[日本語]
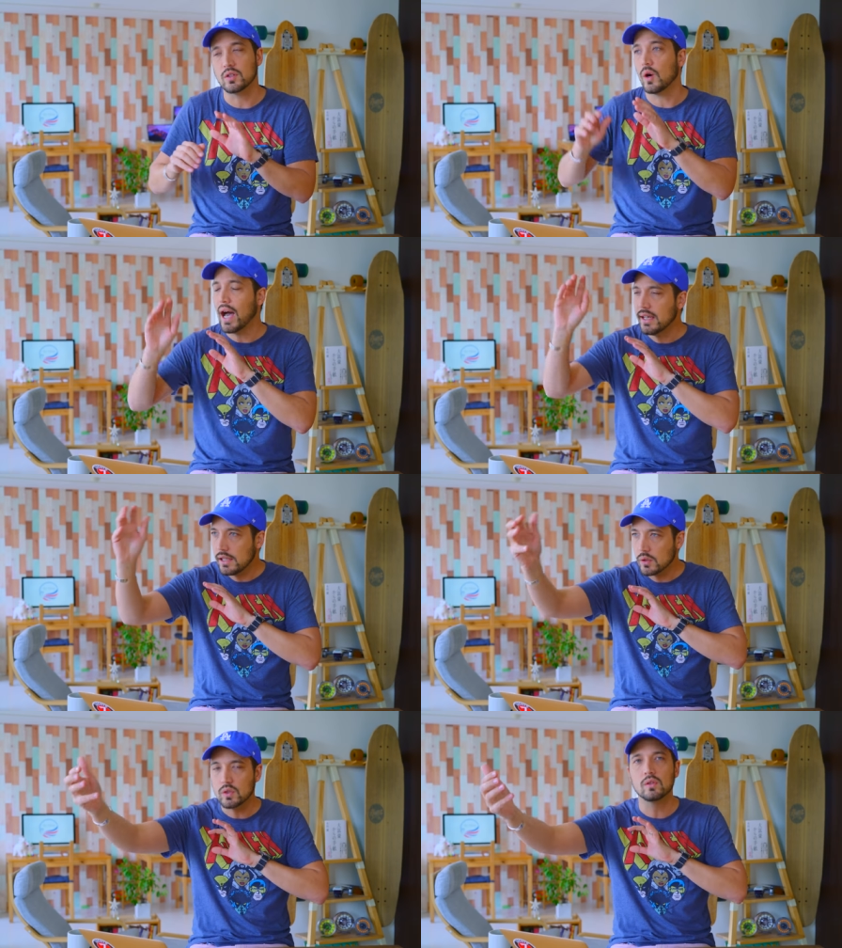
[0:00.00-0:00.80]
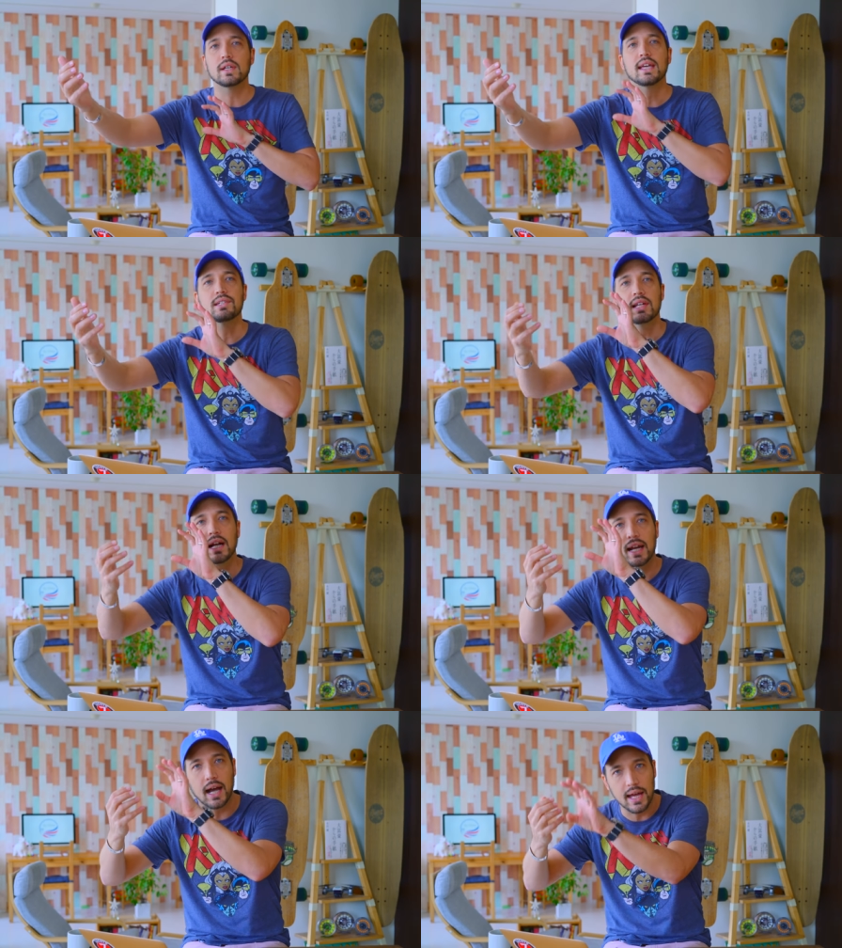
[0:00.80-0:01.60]
いうのを相手を尊敬し
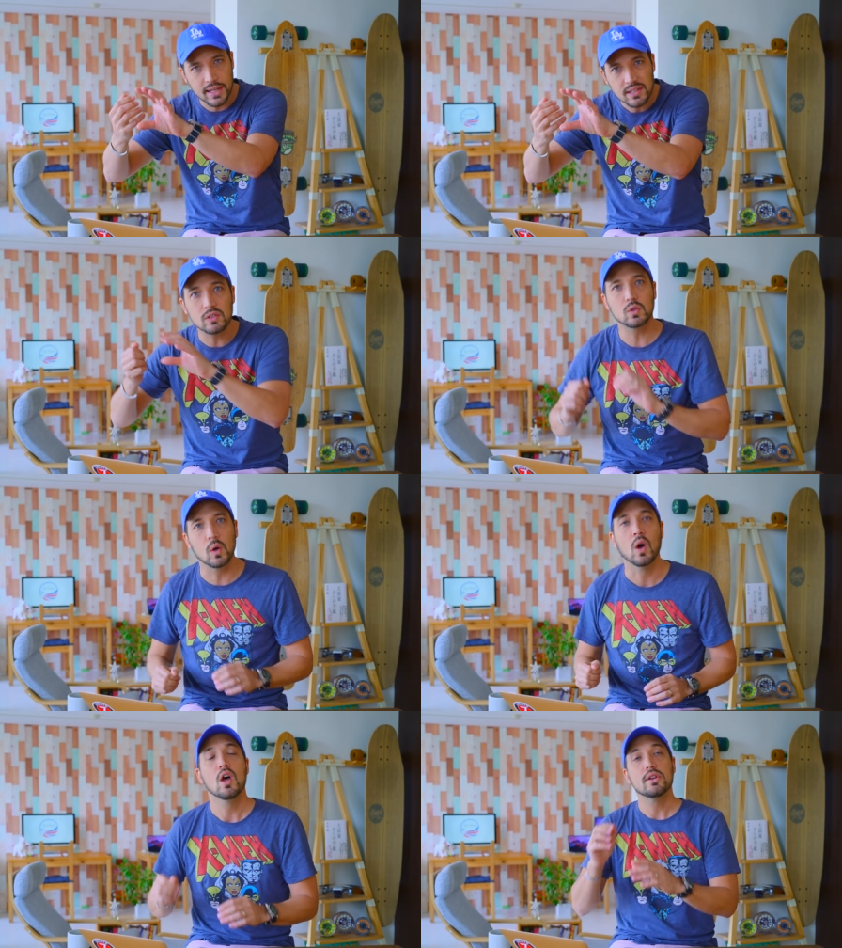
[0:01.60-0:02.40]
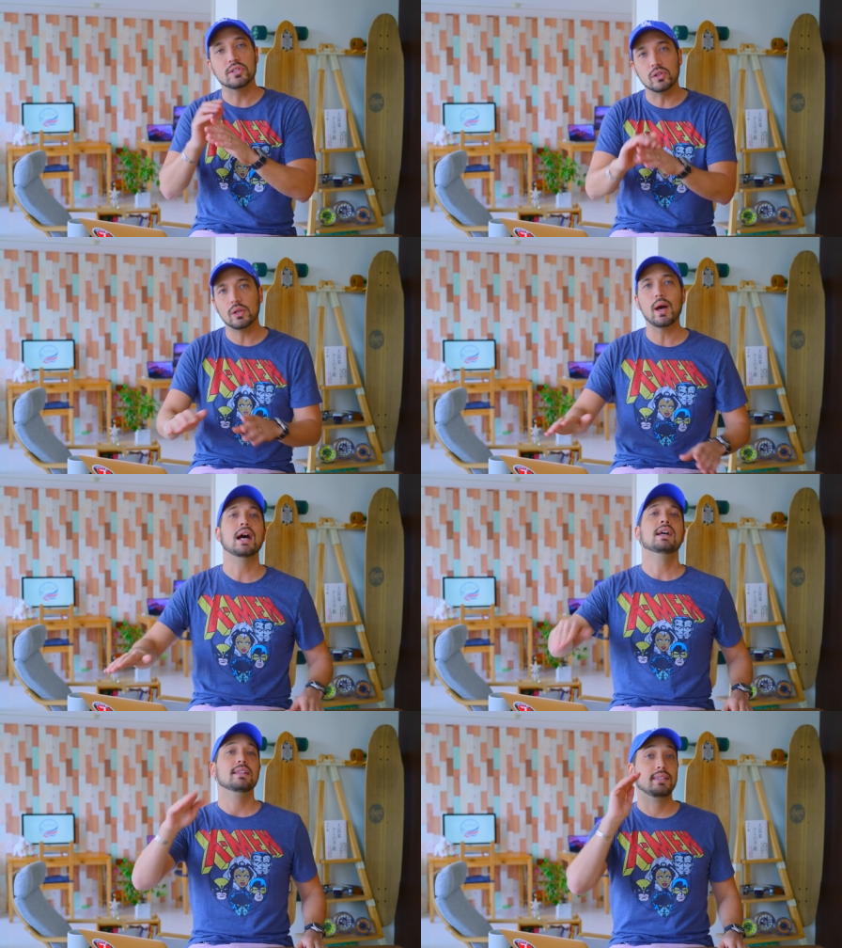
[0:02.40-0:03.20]
ながら話すと、それ
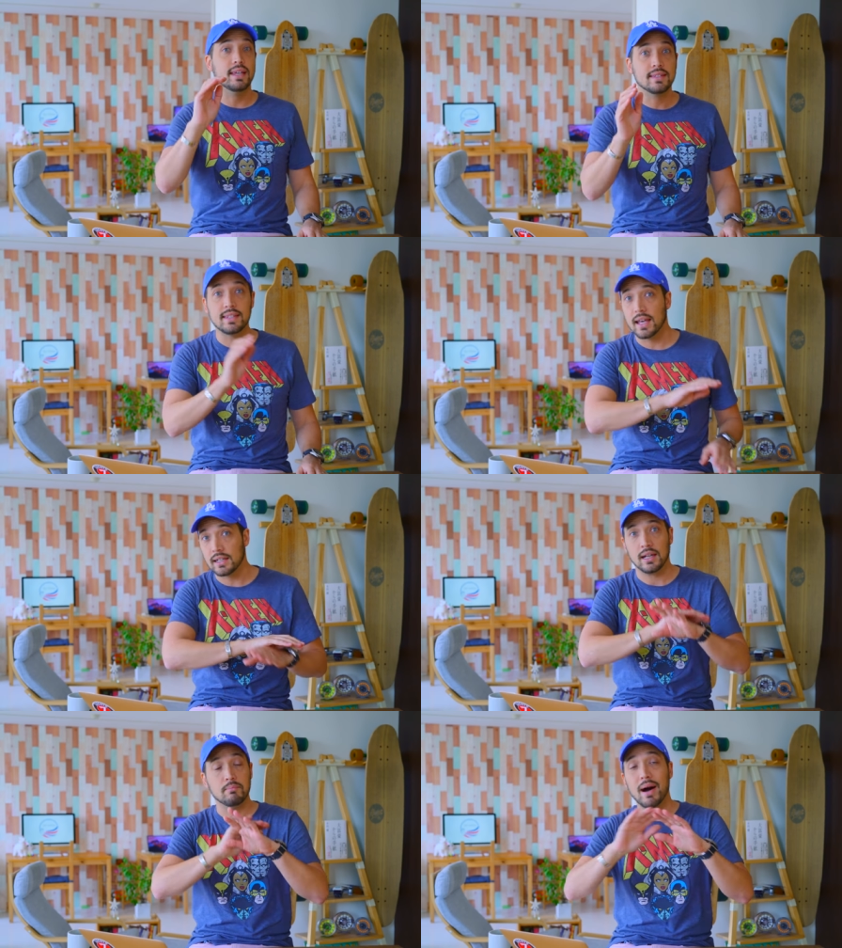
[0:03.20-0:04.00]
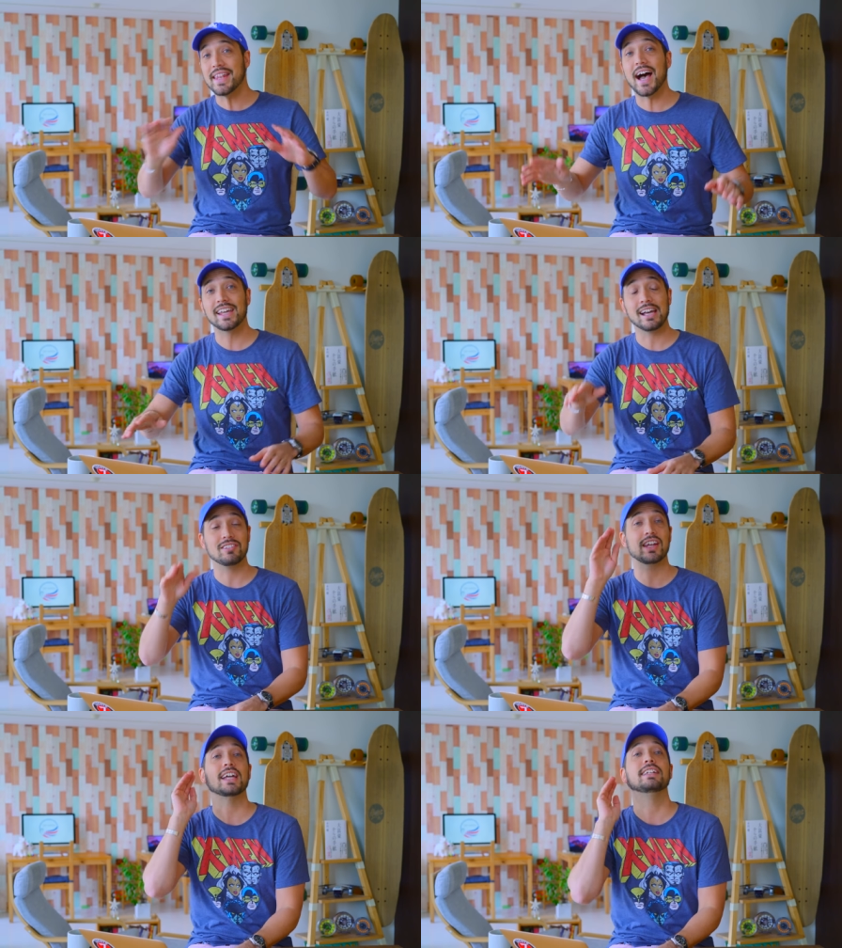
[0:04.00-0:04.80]
は全然マナー違
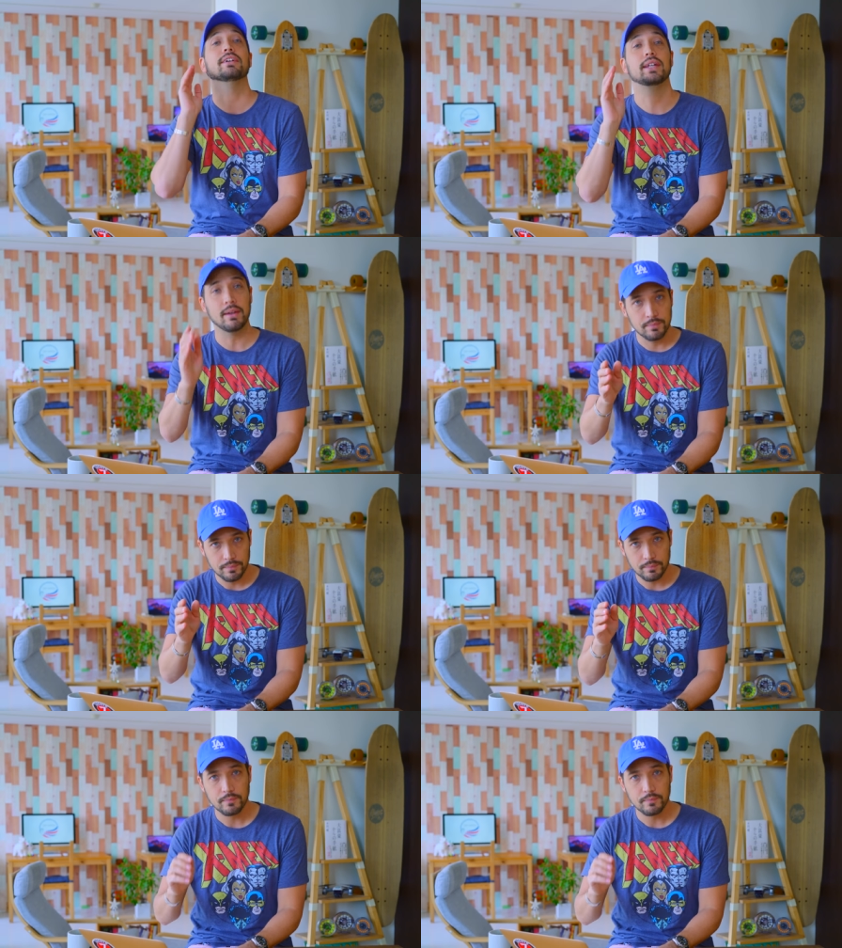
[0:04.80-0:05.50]
反じゃないんだよね。